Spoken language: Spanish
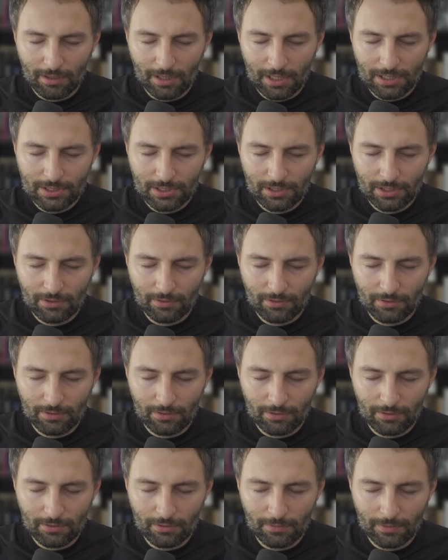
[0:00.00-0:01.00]
ha
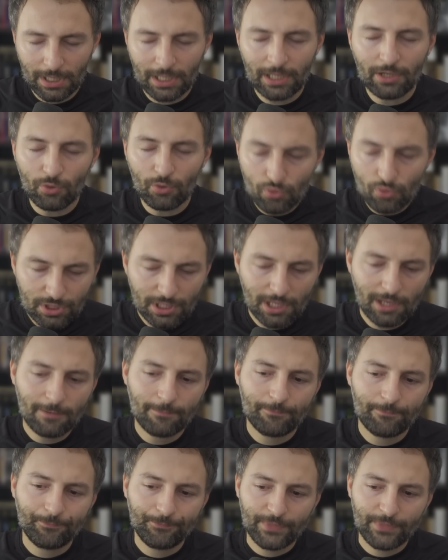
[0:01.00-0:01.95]
sido en Rusia